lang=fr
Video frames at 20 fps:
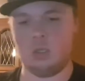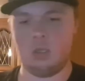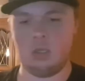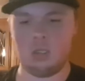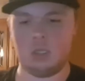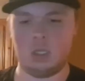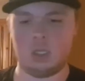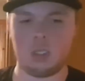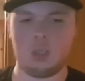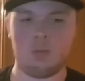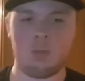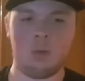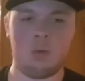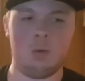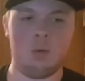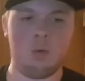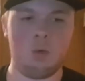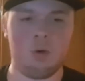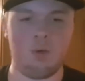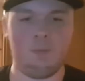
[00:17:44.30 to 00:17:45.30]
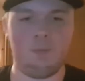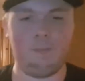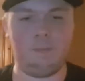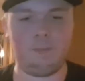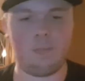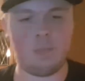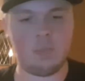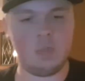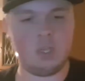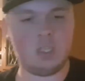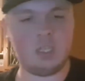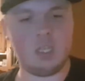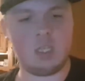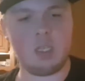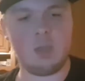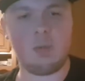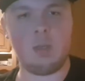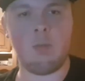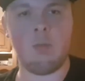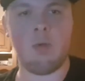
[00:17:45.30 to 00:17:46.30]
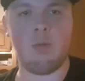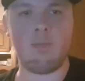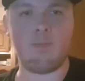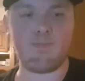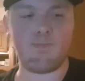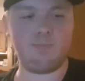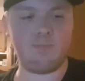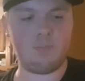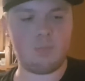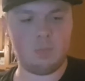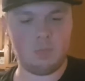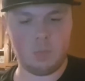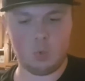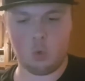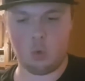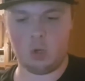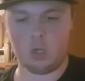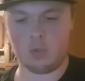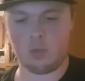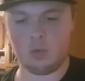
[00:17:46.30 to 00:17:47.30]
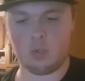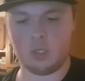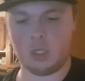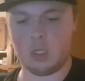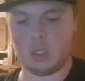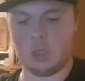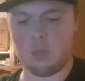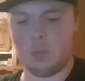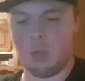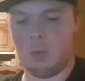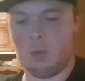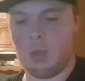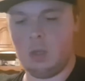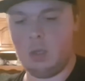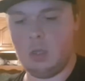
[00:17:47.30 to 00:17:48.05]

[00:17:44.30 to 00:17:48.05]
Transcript: c'est acceptable. C'est acceptable. Concrètement, c'est acceptable.